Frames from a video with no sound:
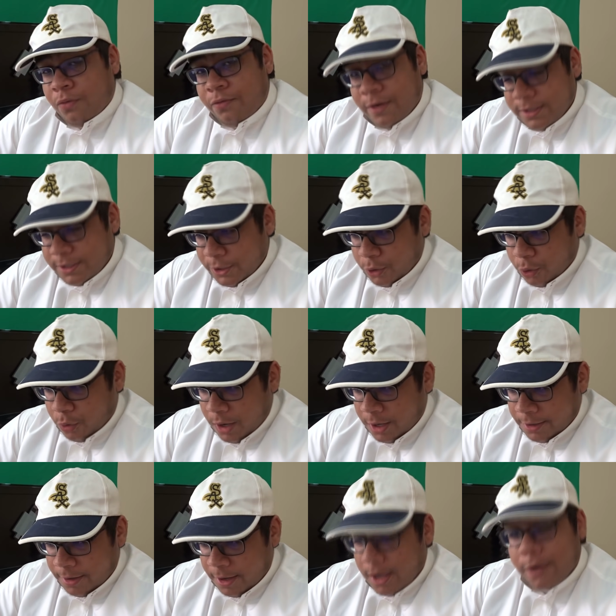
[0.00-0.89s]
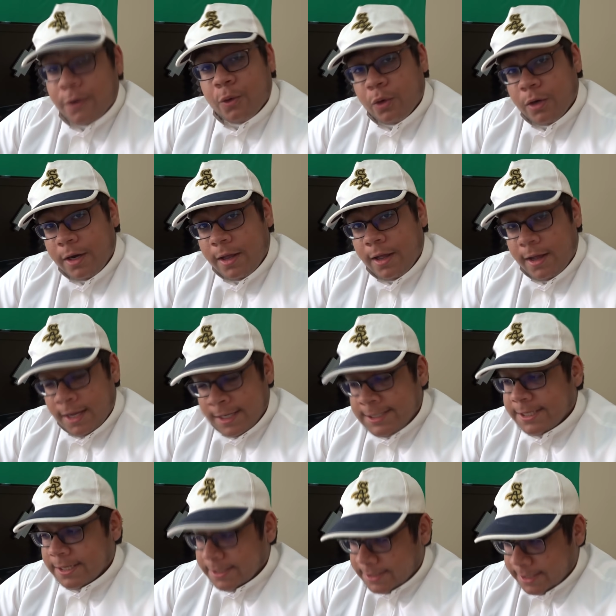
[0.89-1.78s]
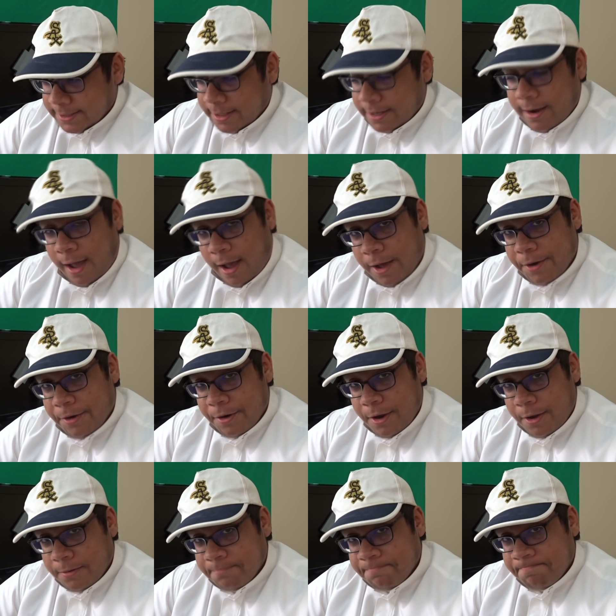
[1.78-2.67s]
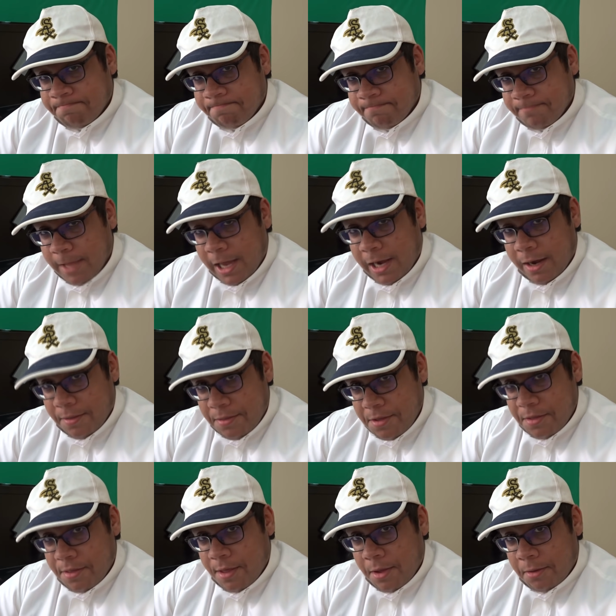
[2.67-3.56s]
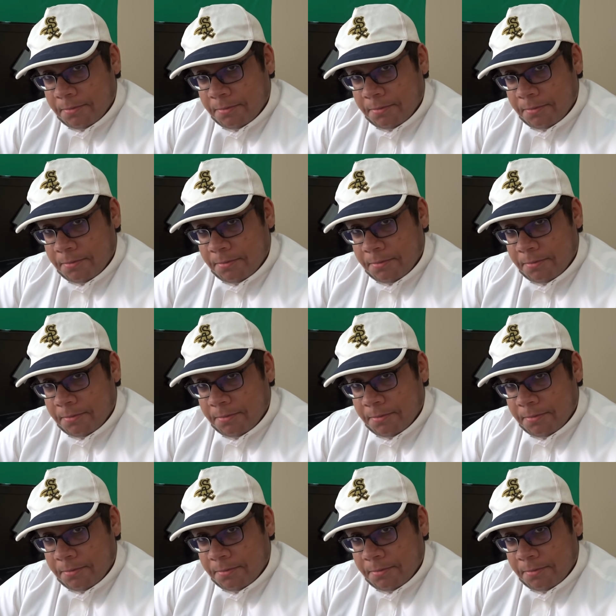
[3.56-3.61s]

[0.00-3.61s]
افضل ان اكل الصلصه الحاره اللذيذه